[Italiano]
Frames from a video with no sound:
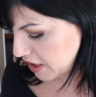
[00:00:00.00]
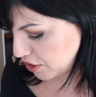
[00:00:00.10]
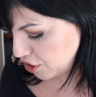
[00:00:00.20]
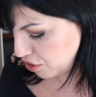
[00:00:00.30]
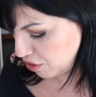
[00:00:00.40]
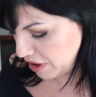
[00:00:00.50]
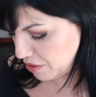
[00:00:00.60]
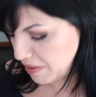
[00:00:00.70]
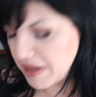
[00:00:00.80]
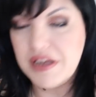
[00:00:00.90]
ci sono dei
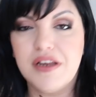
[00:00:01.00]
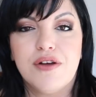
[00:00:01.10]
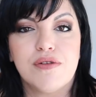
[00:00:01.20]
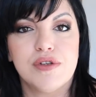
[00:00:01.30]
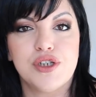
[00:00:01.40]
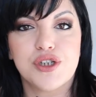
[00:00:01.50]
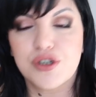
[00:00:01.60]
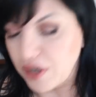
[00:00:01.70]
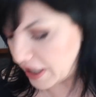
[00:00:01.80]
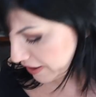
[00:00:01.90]
numerini con dei
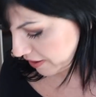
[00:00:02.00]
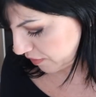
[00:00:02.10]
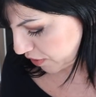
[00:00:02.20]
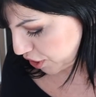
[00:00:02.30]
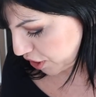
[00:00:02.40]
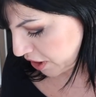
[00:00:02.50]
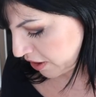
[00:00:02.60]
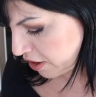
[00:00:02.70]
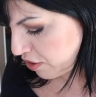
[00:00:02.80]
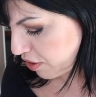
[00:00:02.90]
circoletti voi
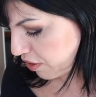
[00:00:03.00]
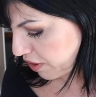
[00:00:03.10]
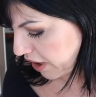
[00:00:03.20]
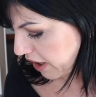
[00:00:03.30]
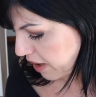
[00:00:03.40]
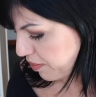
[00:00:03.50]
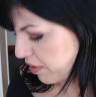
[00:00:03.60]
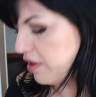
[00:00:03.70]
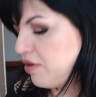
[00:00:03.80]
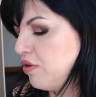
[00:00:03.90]
scegliete il colore e
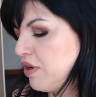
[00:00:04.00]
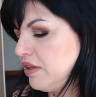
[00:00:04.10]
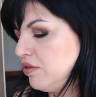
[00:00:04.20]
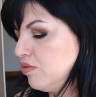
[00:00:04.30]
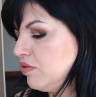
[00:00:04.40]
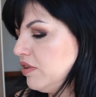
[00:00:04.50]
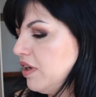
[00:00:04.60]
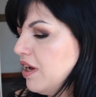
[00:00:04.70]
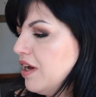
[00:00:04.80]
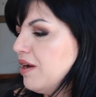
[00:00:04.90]
poi li colorate tutti
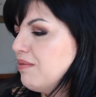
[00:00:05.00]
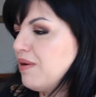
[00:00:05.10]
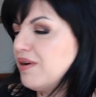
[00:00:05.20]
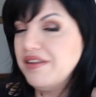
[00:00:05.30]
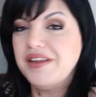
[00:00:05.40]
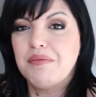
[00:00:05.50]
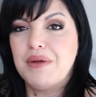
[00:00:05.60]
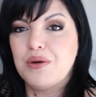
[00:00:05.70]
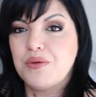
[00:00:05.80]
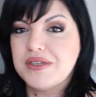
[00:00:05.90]
ma guardate che
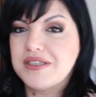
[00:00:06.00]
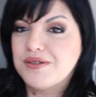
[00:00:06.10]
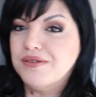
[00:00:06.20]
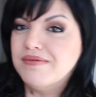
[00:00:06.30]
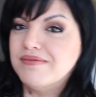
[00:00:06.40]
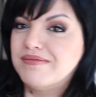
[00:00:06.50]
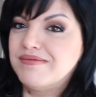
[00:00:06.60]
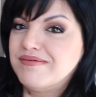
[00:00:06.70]
bello questo